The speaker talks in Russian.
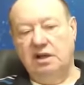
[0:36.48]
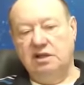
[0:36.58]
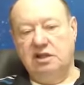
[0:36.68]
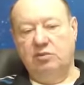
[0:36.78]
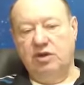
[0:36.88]

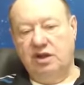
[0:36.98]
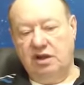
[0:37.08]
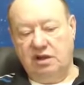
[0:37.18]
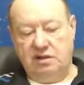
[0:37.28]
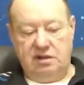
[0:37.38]
Это
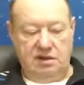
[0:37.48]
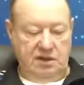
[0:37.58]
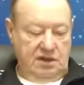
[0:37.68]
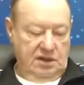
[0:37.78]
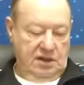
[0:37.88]
меняет
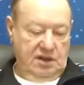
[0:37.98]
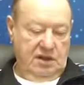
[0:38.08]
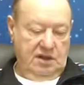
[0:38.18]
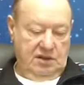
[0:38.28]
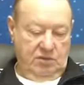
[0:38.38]

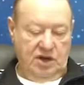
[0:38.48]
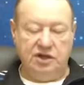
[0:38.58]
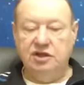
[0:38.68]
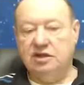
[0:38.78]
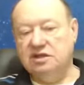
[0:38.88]
и
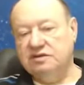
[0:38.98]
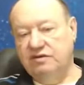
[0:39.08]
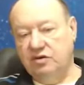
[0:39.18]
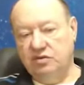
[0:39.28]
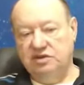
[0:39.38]

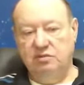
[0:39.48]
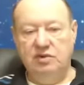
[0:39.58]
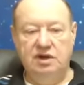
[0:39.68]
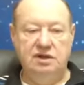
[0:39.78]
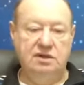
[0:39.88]
магнитосферу
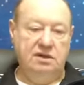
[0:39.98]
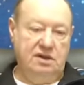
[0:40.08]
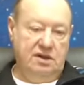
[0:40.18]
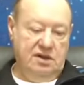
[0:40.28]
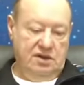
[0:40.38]
Земли.
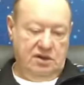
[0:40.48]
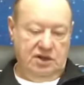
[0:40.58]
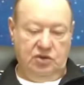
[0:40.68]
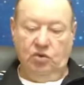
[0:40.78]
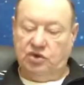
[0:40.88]

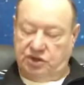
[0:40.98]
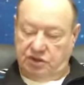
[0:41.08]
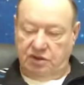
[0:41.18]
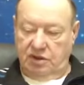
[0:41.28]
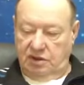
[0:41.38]
Это
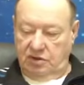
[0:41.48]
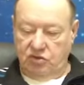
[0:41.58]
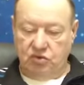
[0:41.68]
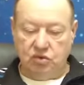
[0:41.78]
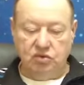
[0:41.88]
очень
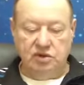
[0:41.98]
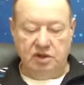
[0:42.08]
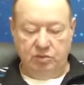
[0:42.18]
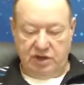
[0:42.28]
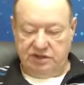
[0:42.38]

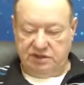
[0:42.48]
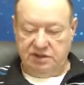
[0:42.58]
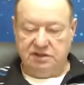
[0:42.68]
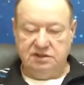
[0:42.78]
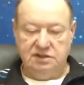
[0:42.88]
трудный
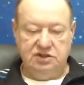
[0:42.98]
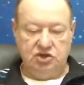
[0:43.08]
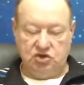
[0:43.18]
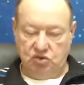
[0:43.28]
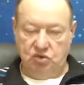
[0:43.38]
процесс,
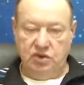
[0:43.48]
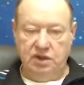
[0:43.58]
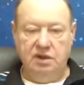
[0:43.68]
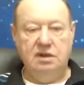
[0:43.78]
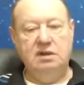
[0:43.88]

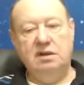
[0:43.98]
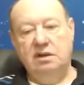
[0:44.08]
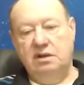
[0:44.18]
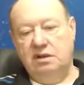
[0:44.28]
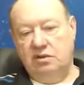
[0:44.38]
тяжелый.
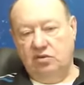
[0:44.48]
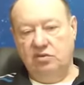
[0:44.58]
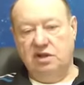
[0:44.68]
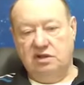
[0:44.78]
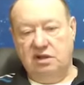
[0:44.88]

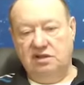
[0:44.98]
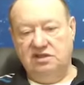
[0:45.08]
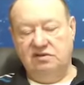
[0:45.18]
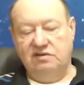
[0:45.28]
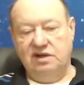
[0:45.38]
Он
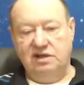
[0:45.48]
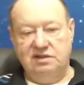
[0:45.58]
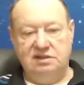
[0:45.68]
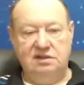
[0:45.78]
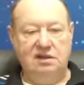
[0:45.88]

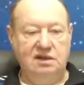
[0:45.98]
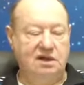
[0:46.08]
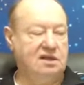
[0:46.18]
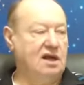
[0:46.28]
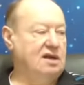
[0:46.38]
отзывается
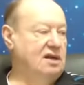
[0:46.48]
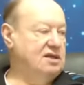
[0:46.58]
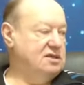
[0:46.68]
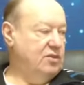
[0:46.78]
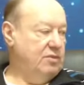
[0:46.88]

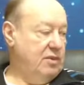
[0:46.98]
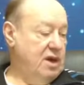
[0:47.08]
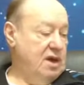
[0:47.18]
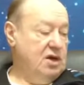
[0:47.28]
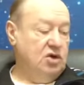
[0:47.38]
катаклизмами.
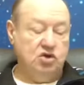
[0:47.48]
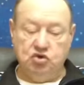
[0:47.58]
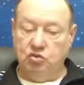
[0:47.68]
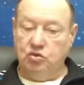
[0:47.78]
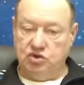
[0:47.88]

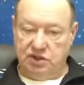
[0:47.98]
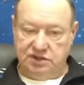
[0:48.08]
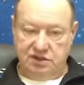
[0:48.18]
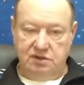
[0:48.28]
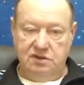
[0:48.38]
Что можно
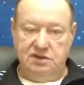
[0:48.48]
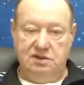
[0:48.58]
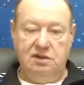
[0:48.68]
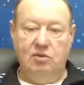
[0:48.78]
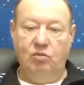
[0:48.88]

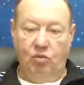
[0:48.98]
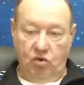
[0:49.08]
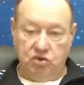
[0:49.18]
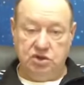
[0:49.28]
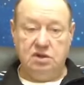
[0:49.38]
сделать?
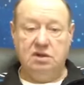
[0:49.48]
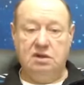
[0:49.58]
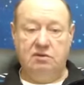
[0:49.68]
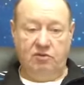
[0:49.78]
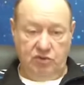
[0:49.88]
Можно.
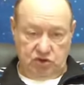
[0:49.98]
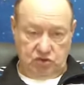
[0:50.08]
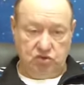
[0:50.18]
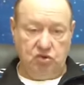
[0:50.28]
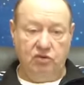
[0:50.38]

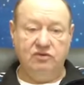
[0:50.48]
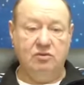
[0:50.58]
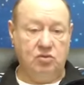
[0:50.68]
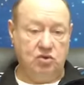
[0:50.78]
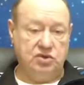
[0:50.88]
Безусловно,
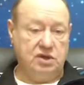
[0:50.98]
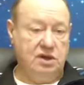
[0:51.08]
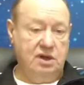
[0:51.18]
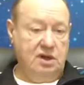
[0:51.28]
можно.